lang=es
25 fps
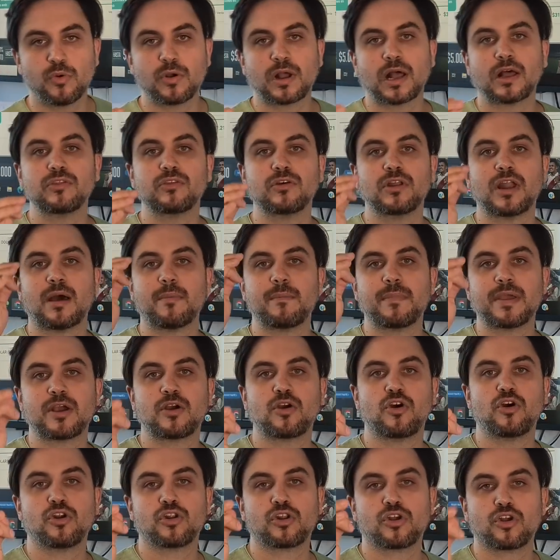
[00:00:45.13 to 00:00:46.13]
buscando la
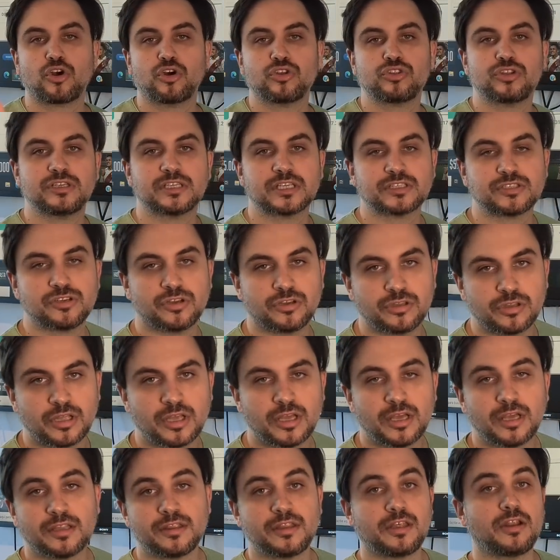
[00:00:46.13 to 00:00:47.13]
mejor cotización
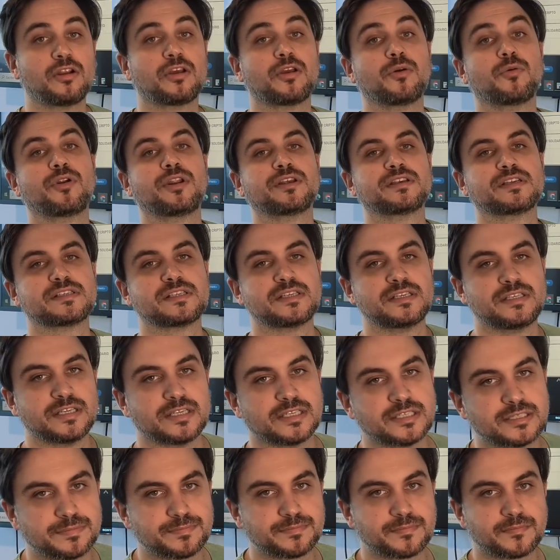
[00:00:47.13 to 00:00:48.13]
de lo que vos
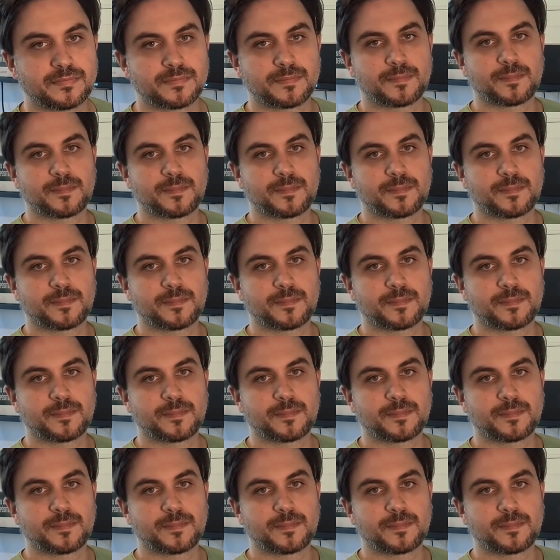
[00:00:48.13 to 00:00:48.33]
necesites.